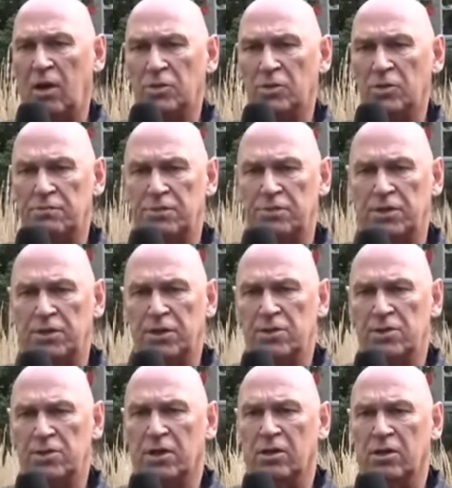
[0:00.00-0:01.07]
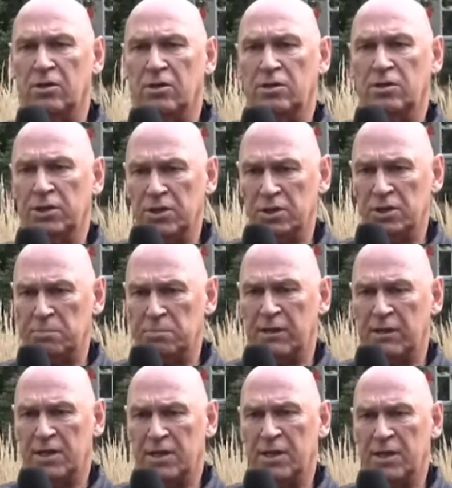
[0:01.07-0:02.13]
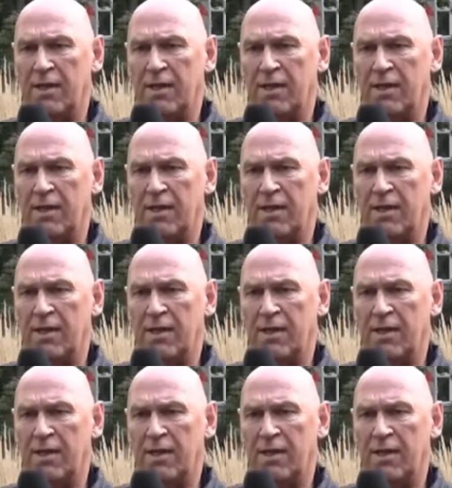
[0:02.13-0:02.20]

Oczywiście nic z tego się nie sprawdza.